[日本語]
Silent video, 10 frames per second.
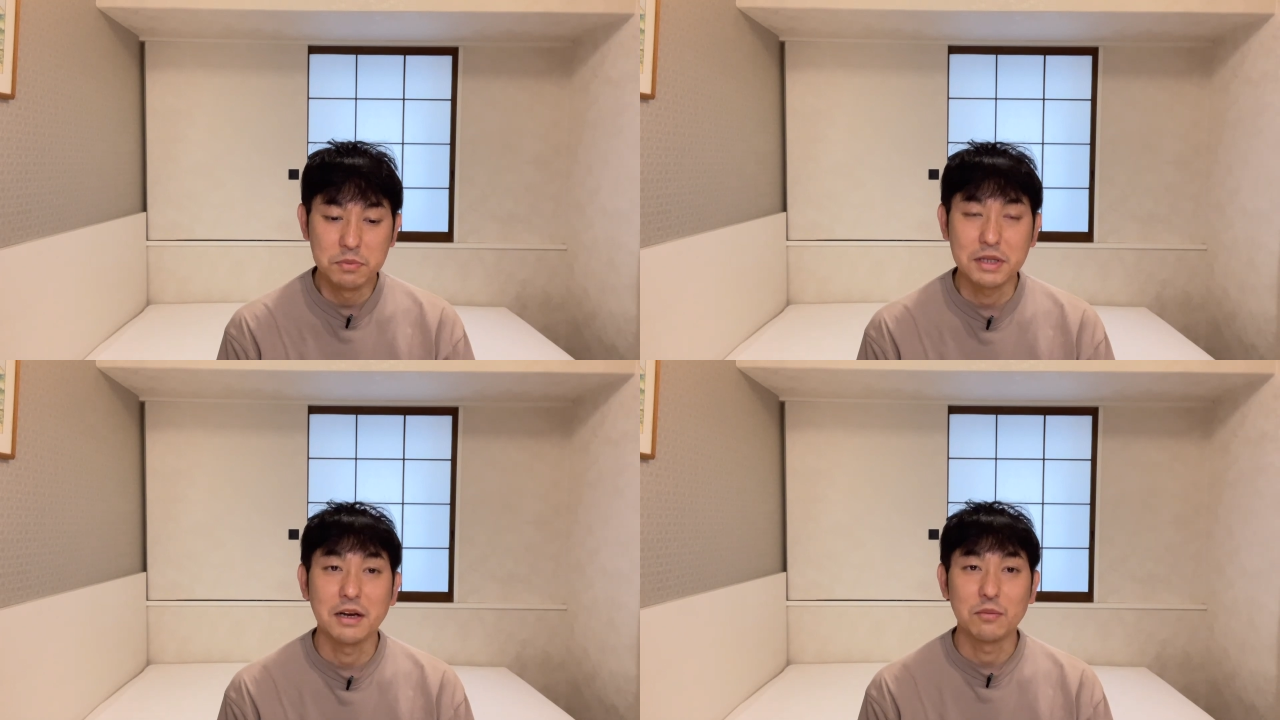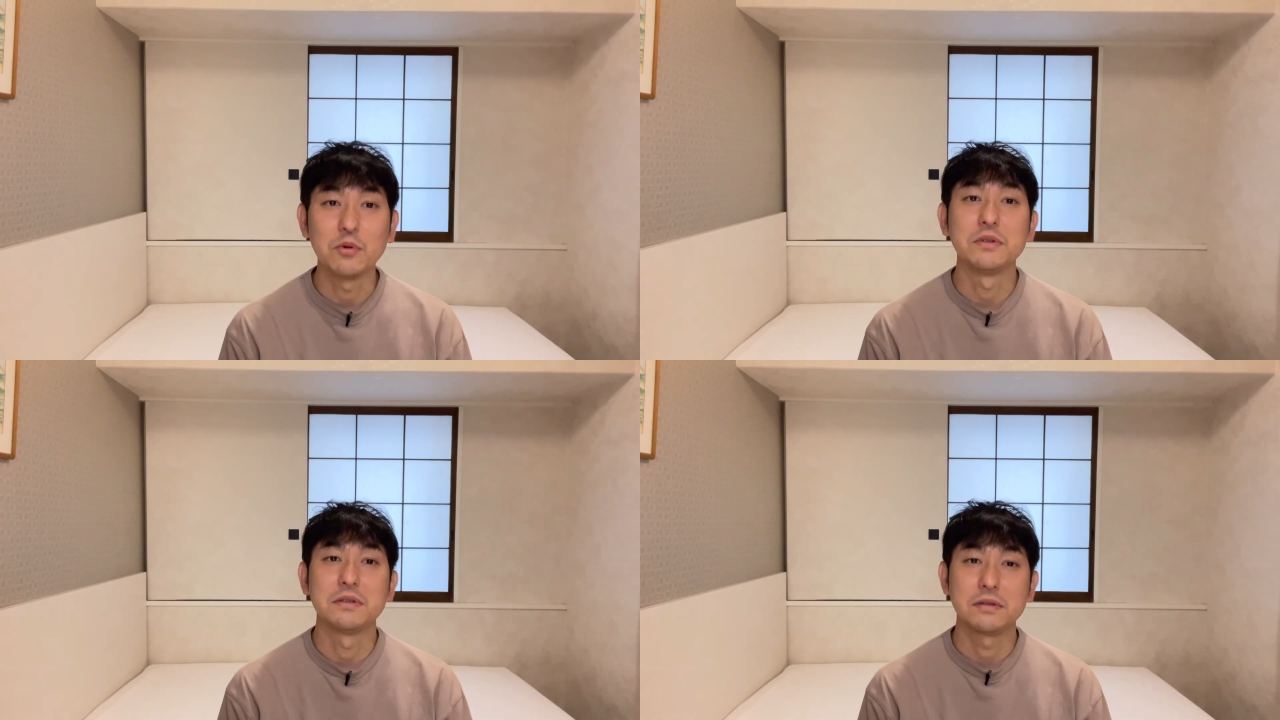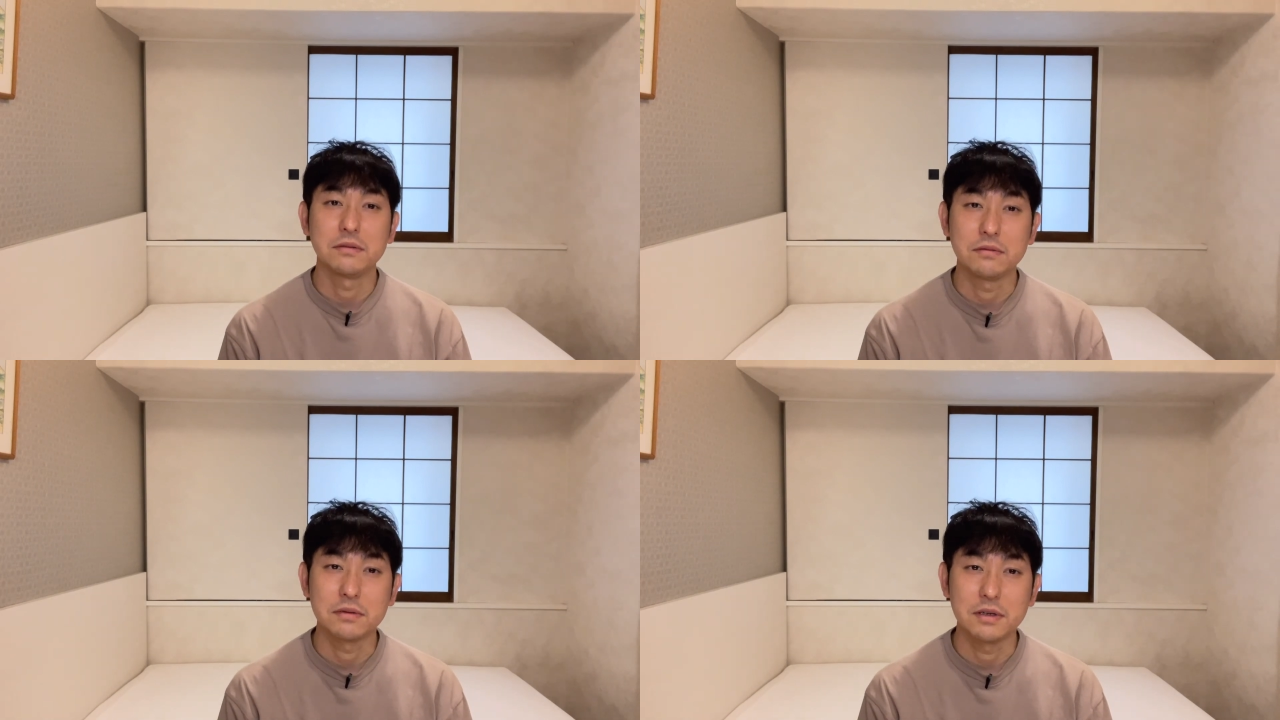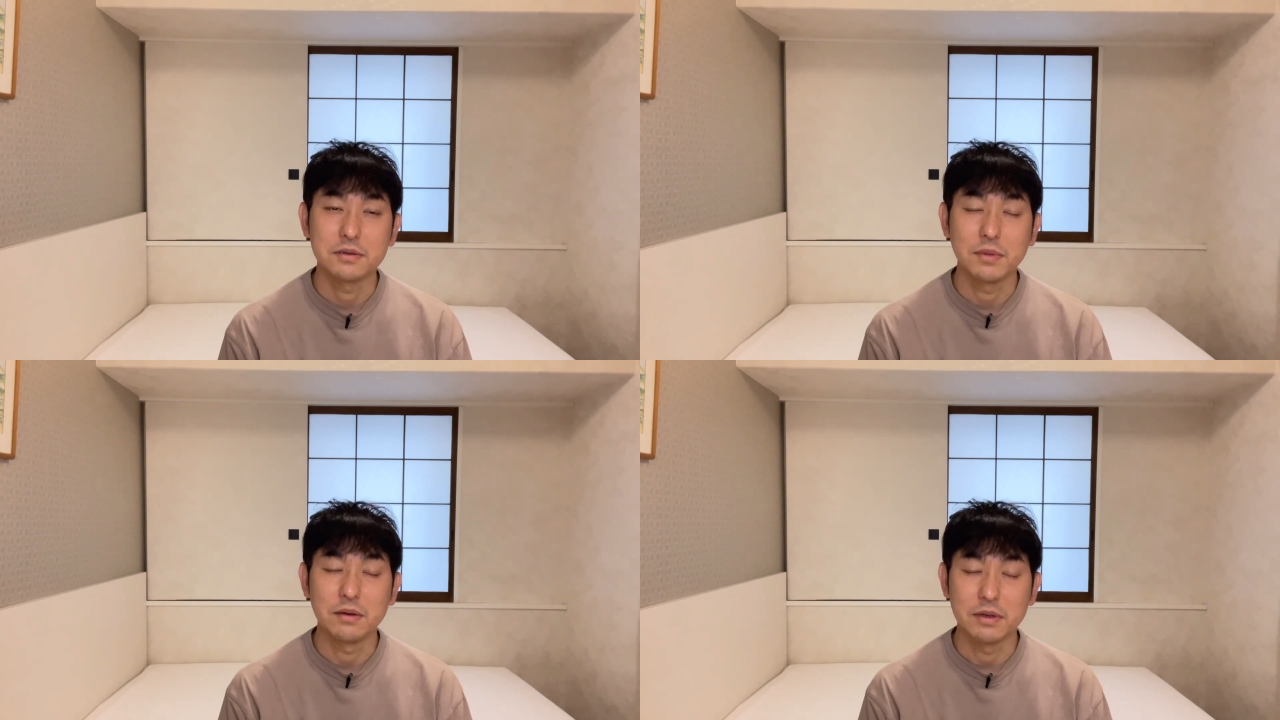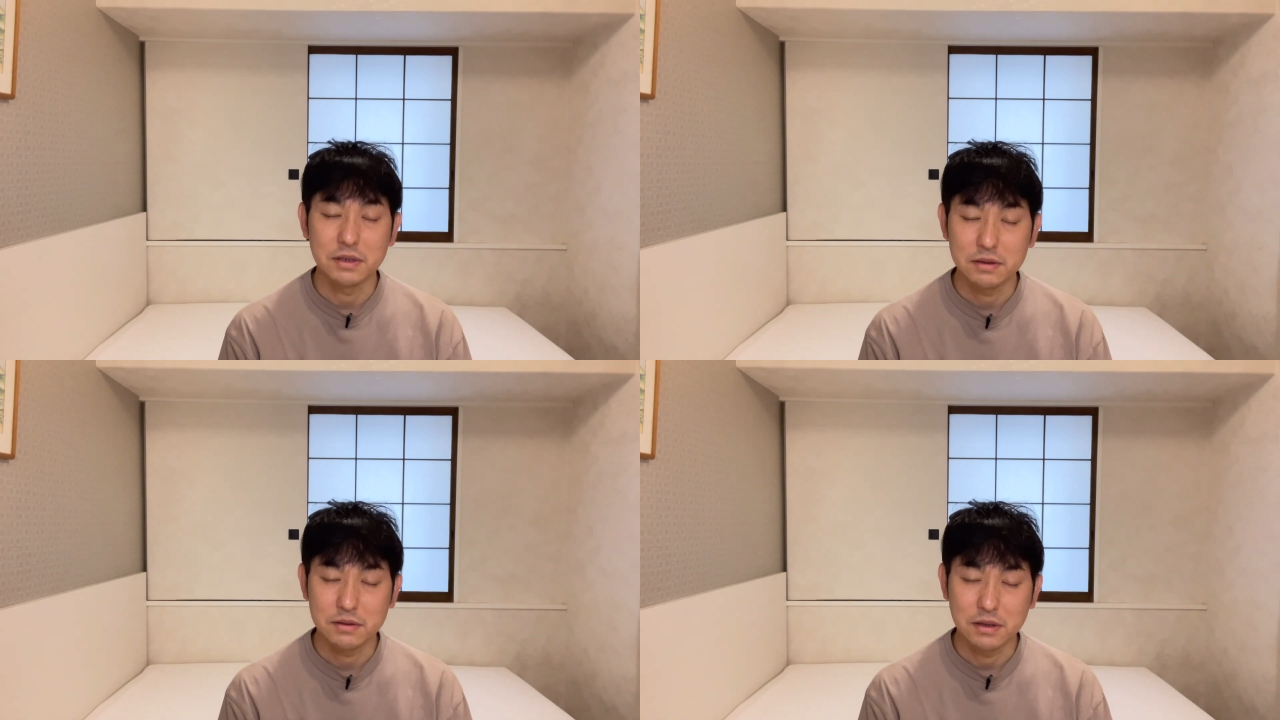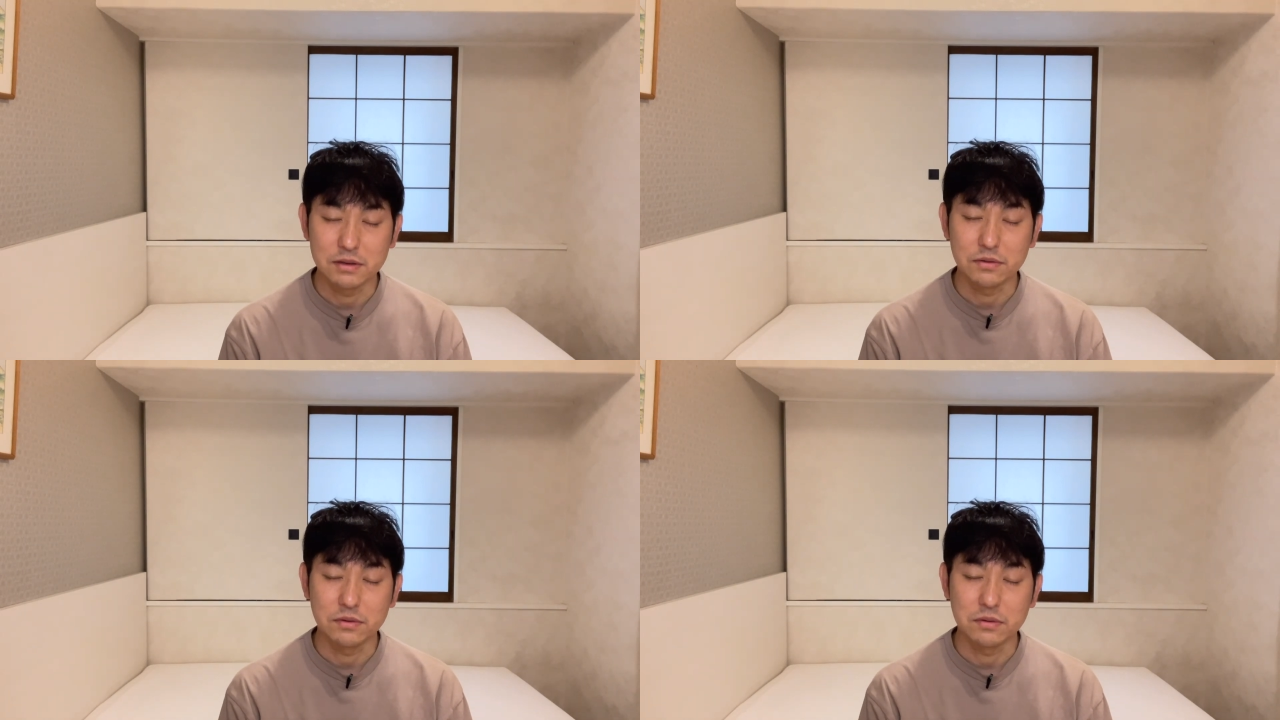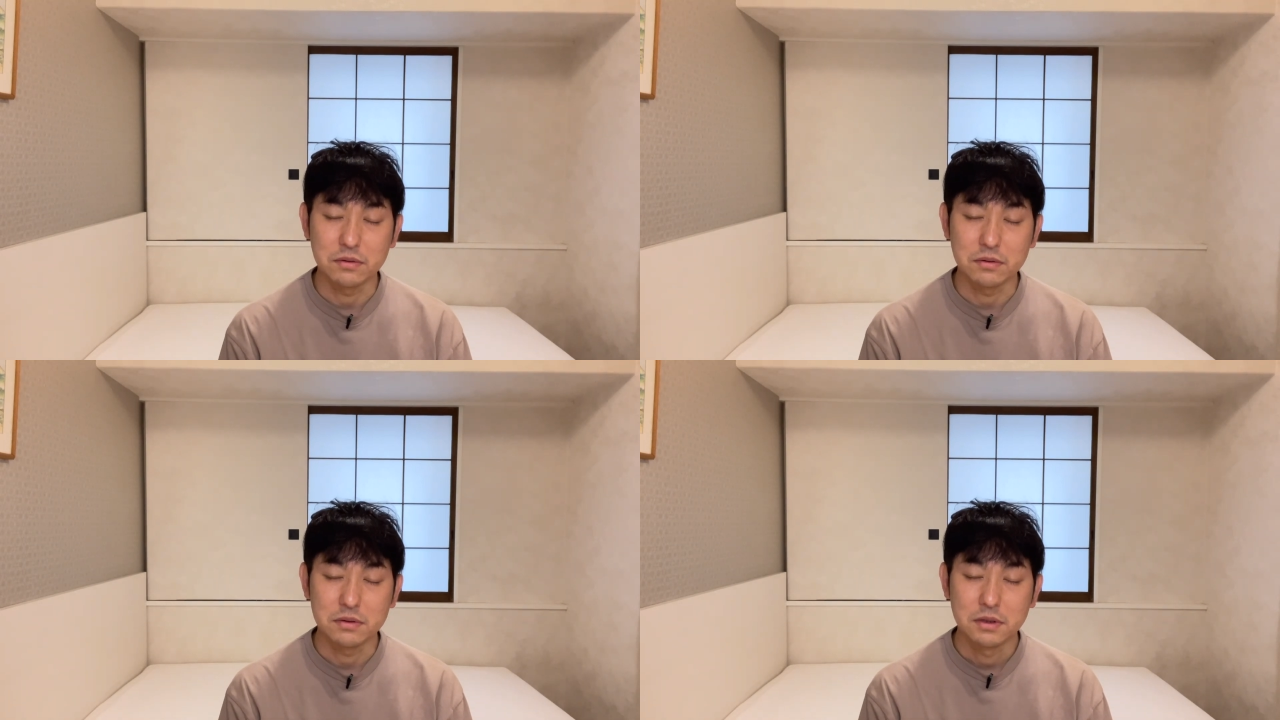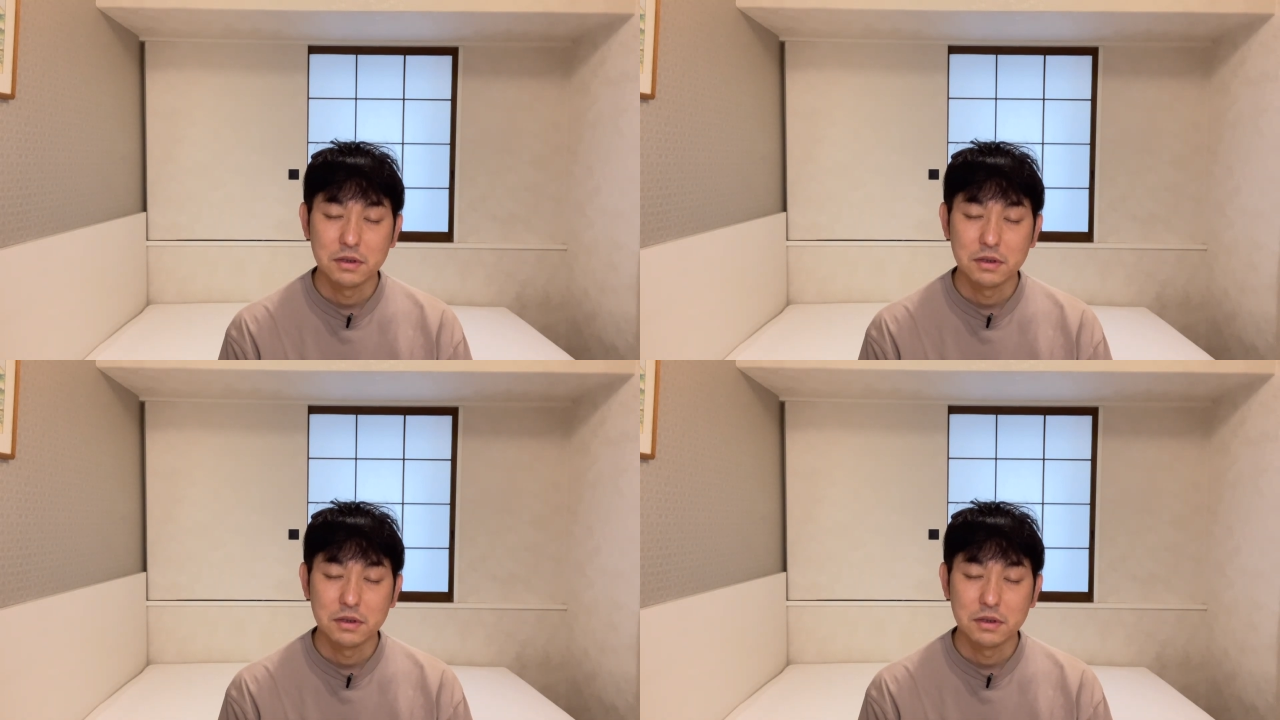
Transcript: みたいなもんです言ってしまえばね、あのー、